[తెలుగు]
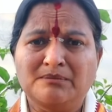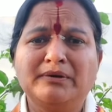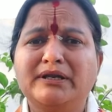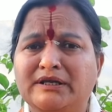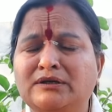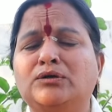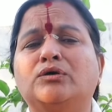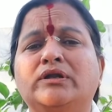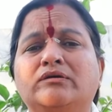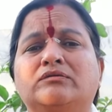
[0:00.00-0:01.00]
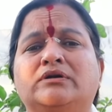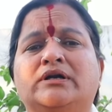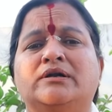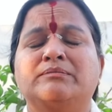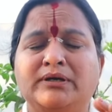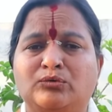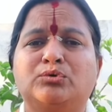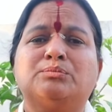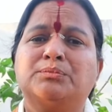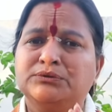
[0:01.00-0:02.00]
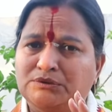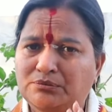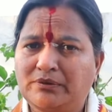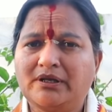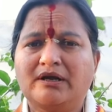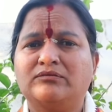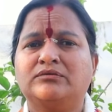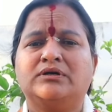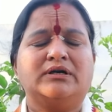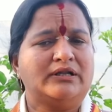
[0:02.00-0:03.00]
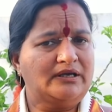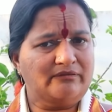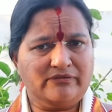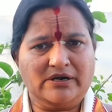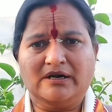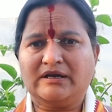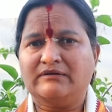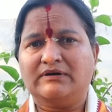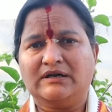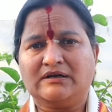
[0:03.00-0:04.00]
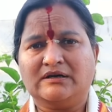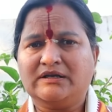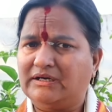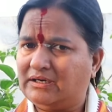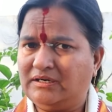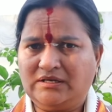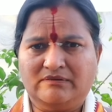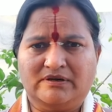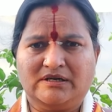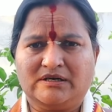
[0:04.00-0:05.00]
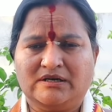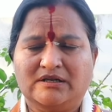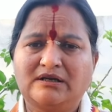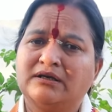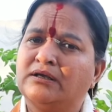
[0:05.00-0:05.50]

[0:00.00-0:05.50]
మీరు ఇంట్లోనే ఉండండి మీ కుటుంబంతో మీరే ఉండండి ఎవరిళ్ళకే వెళ్ళకండి ఎక్కడికి వెళ్ళకండి అని